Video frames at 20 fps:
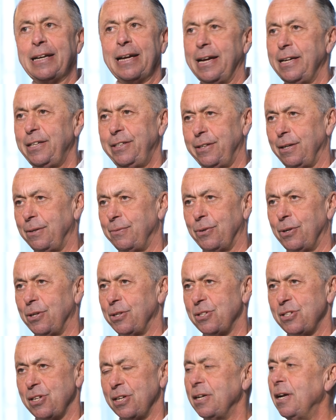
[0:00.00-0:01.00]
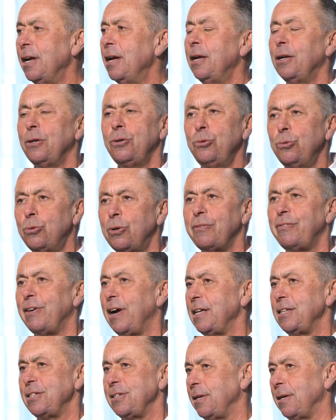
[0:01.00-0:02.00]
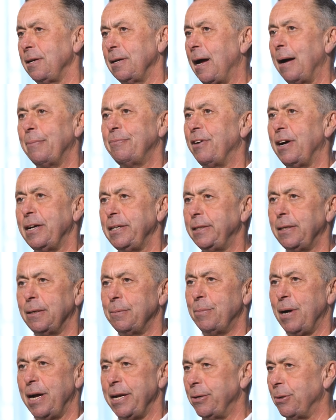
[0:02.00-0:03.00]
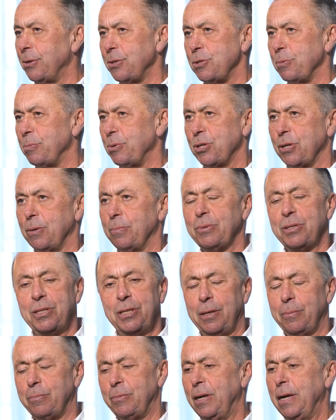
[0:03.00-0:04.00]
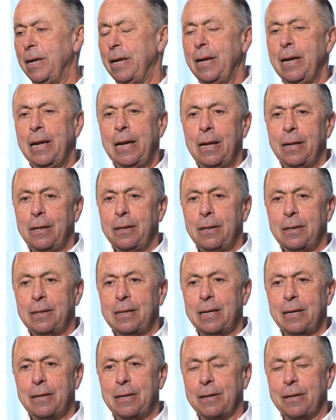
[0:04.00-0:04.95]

geächtet worden sind, nur weil sie abweichende Meinungen zu bestimmten Themen äh,